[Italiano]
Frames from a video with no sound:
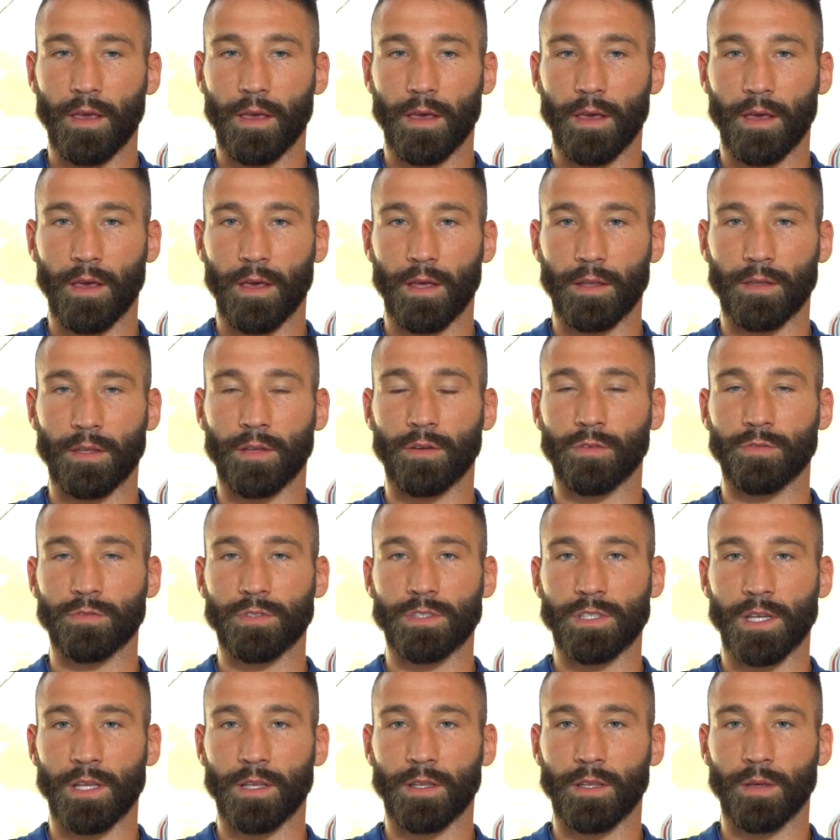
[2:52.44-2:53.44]
eh, ti
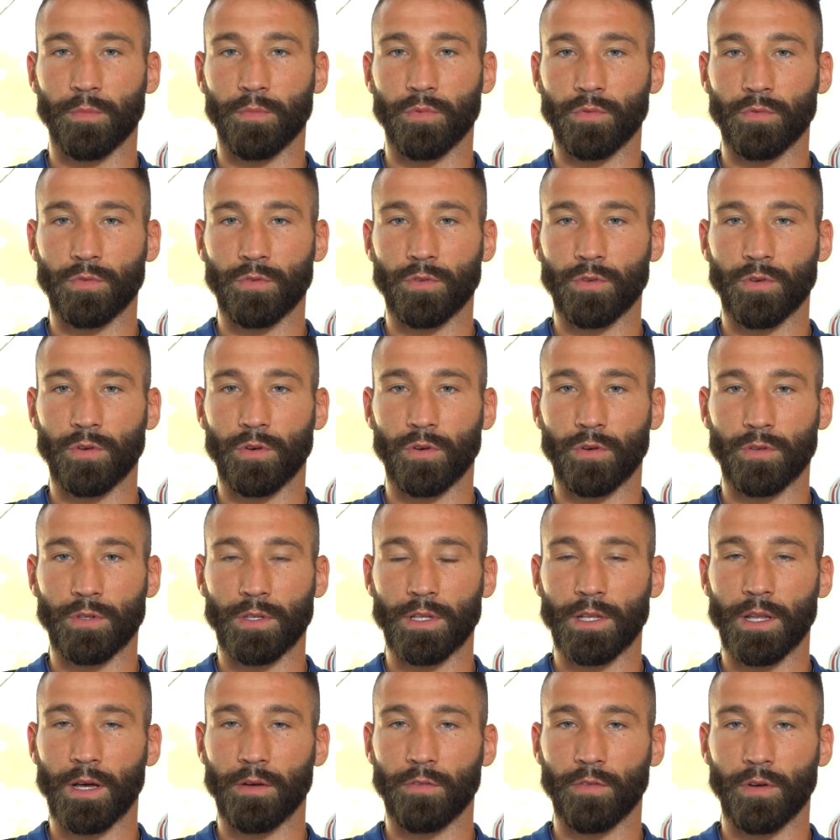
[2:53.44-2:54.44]
consente appunto
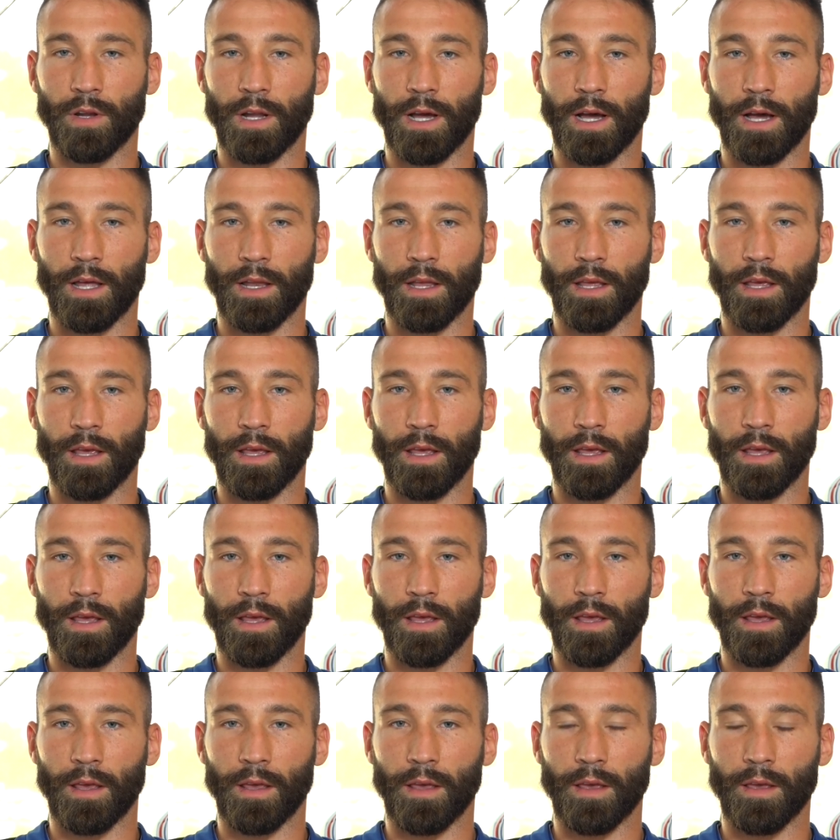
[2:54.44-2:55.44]
di
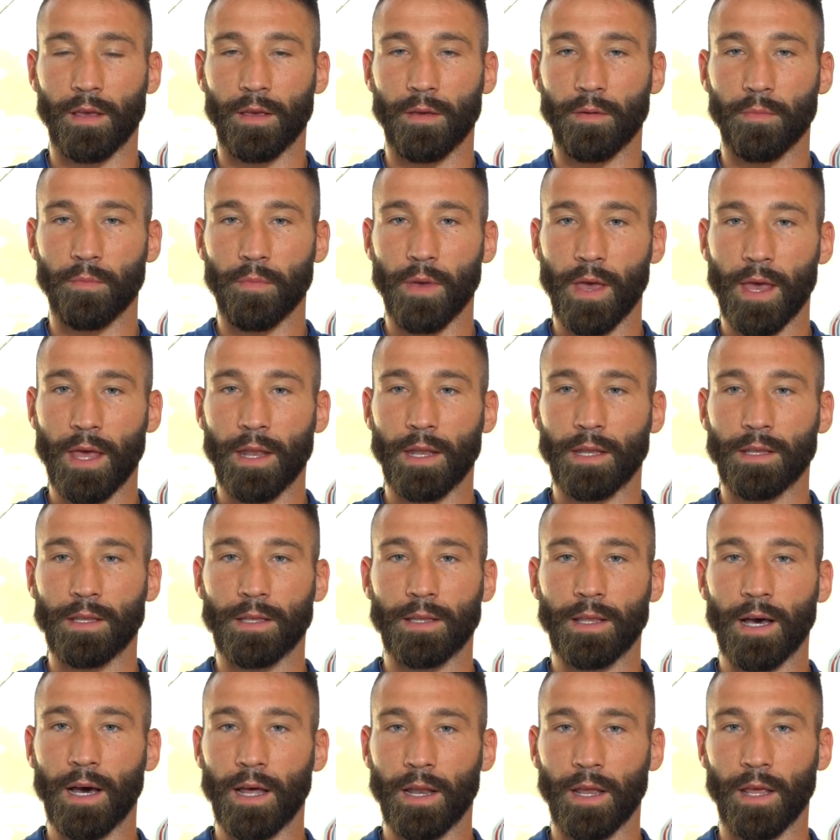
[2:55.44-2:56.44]
lavorare bene, di
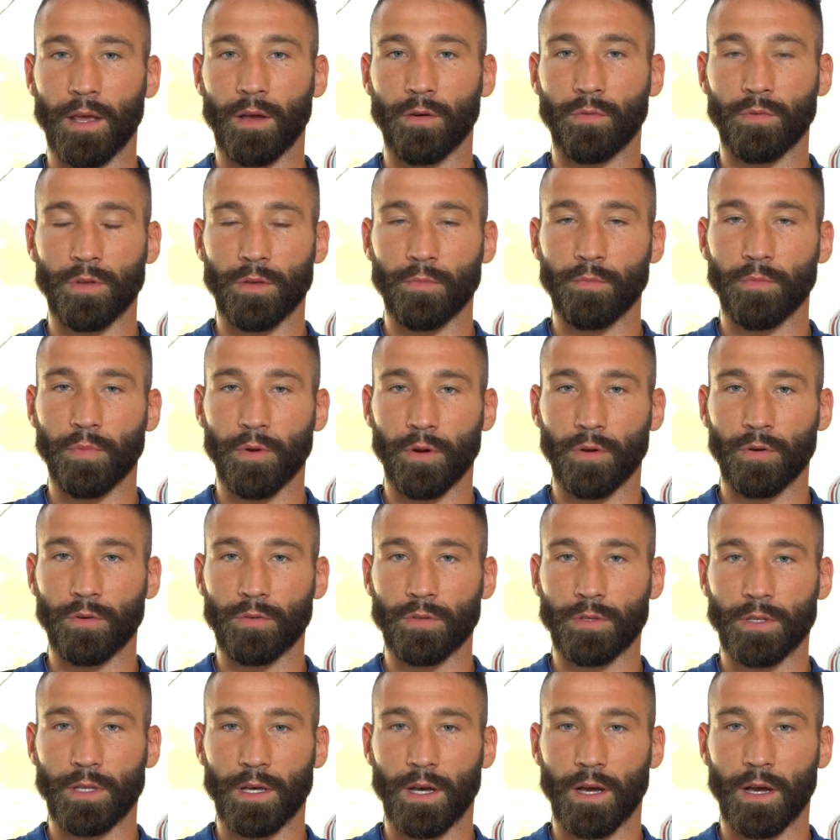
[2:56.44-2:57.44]
dare
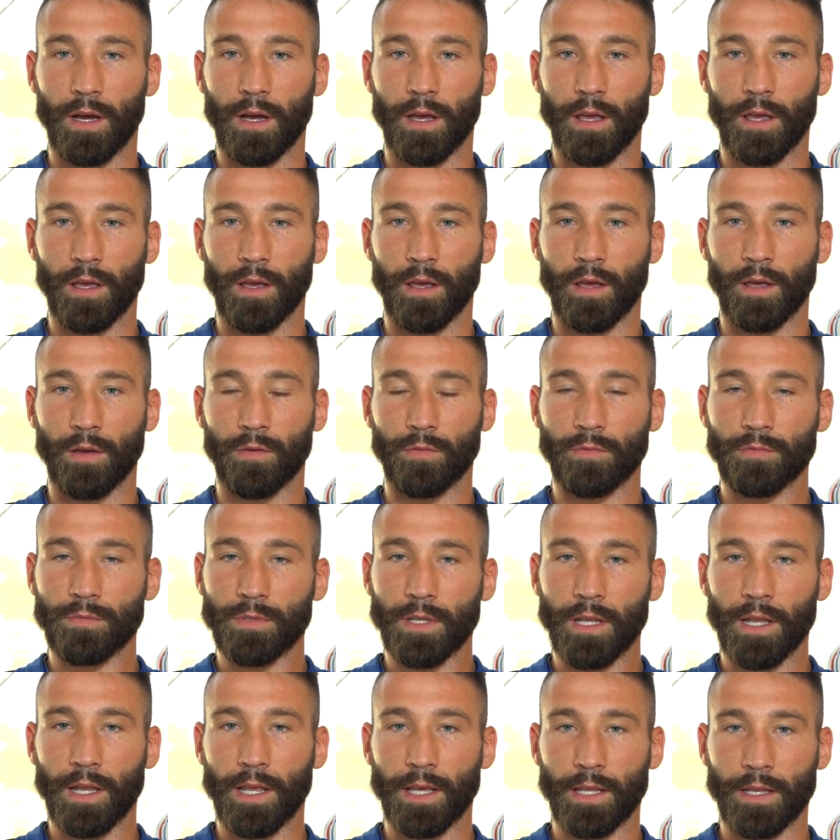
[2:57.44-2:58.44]
un'impronta e
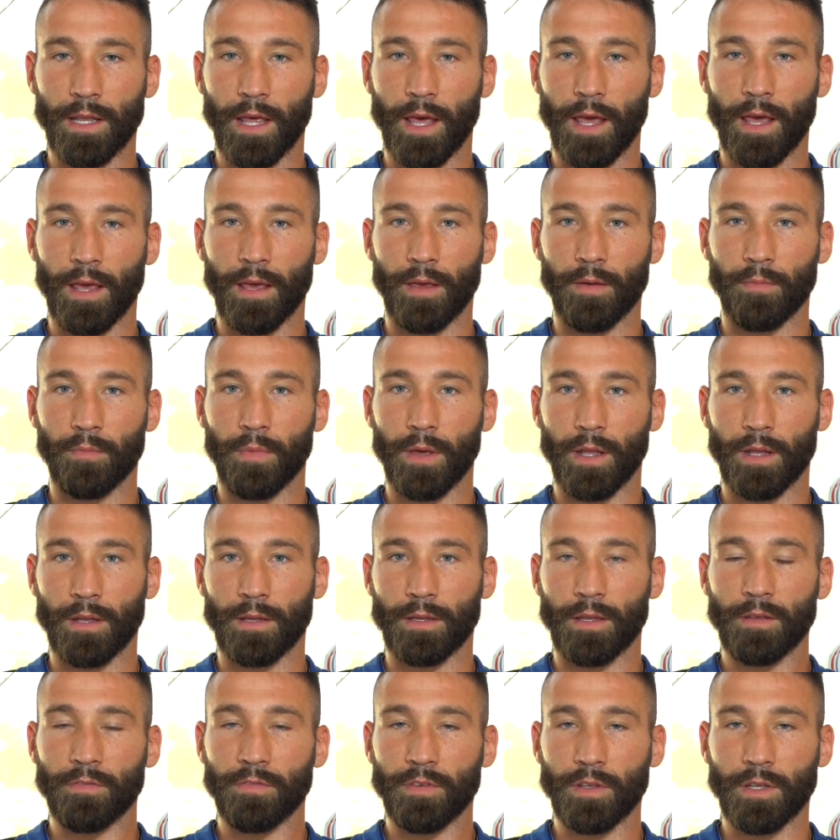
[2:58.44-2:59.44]
delle idee
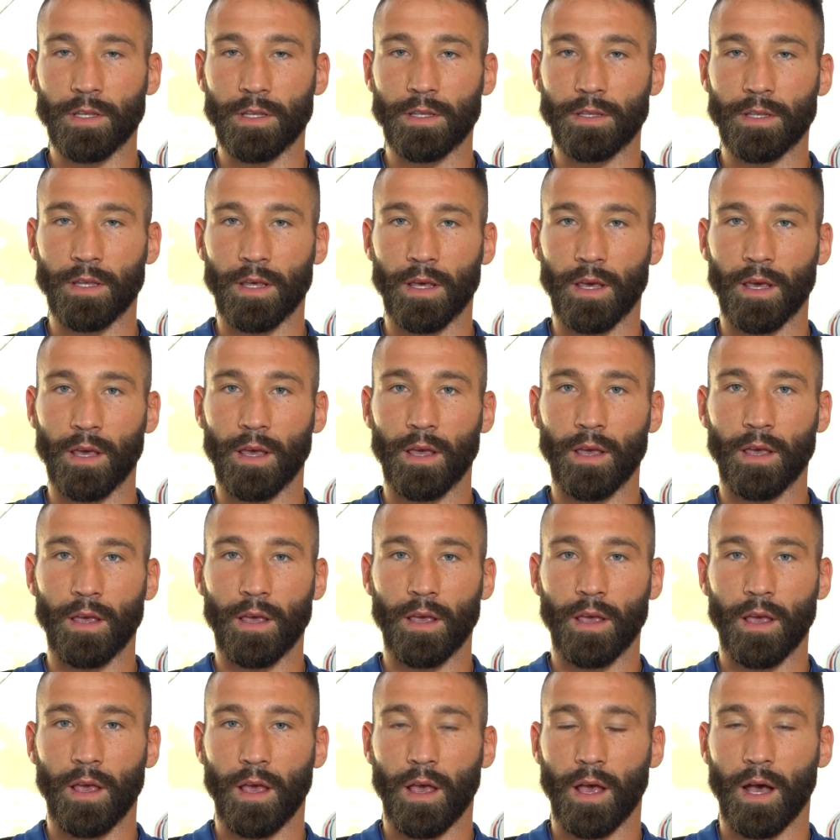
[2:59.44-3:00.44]
ben definite
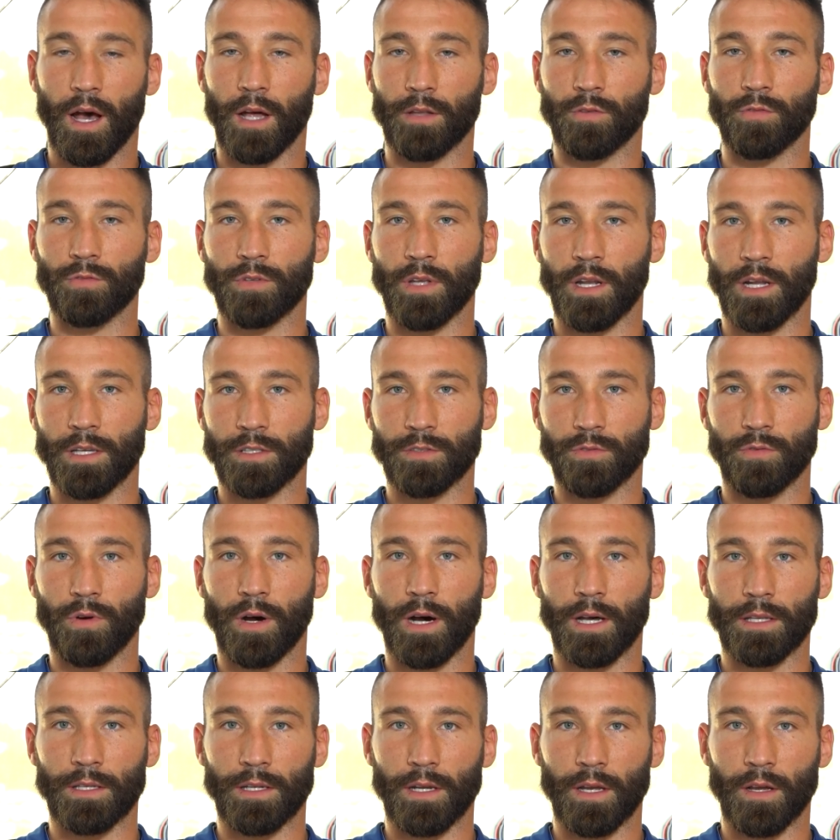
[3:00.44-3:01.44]
a tutta la
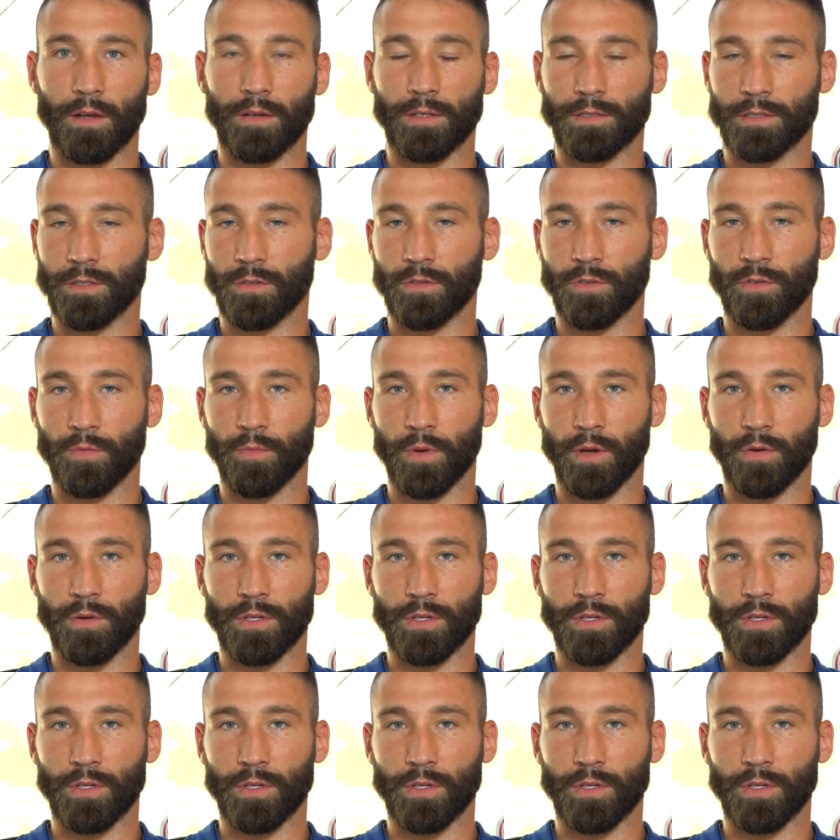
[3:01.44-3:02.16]
squadra e secondo me